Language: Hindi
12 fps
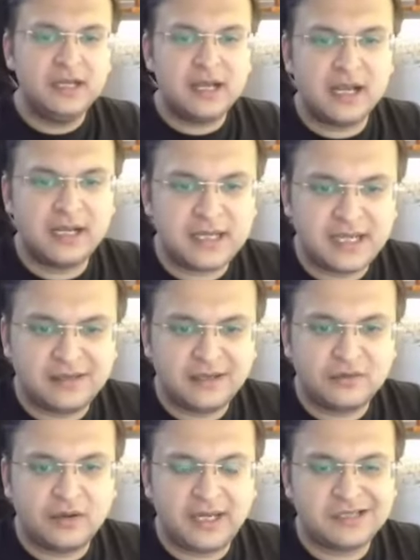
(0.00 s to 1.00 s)
अगर एस एक्स
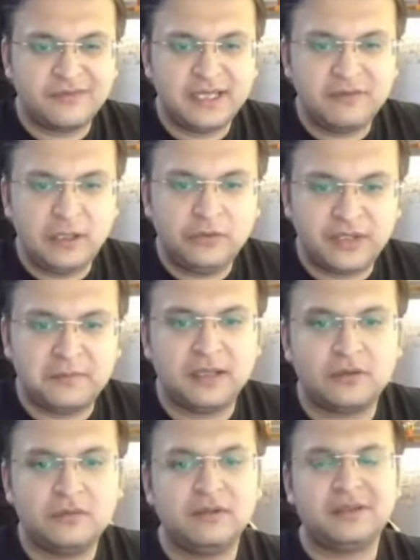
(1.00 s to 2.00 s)
और एस वाई की वैल्यू सेम है
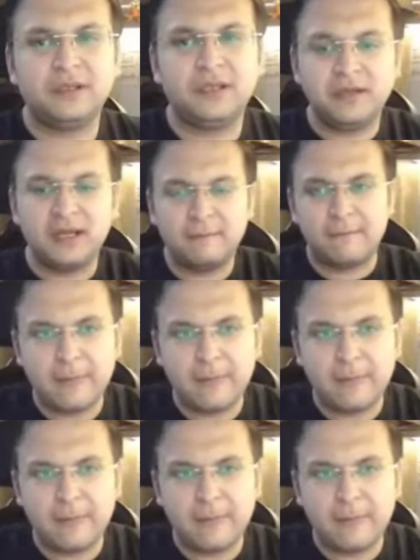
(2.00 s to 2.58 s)
तो इसका मतलब क्या है